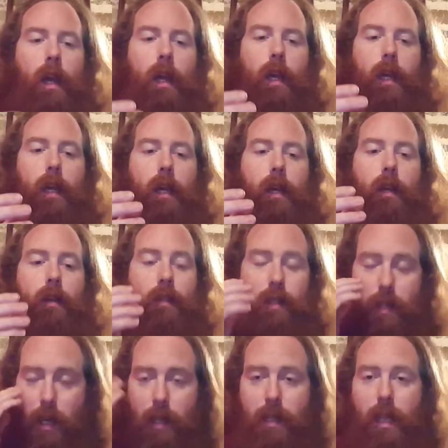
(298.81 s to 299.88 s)
Et
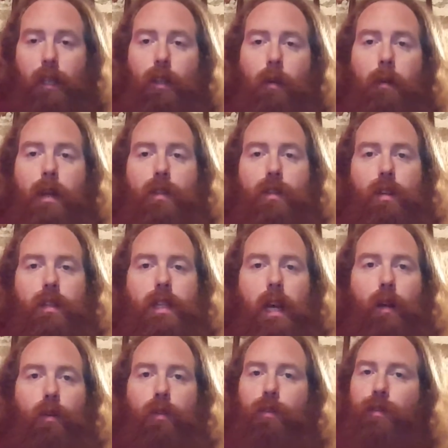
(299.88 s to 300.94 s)
c'est exactement ça que ça
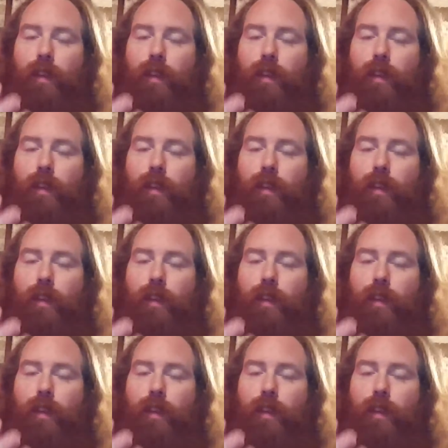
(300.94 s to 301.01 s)
goûte.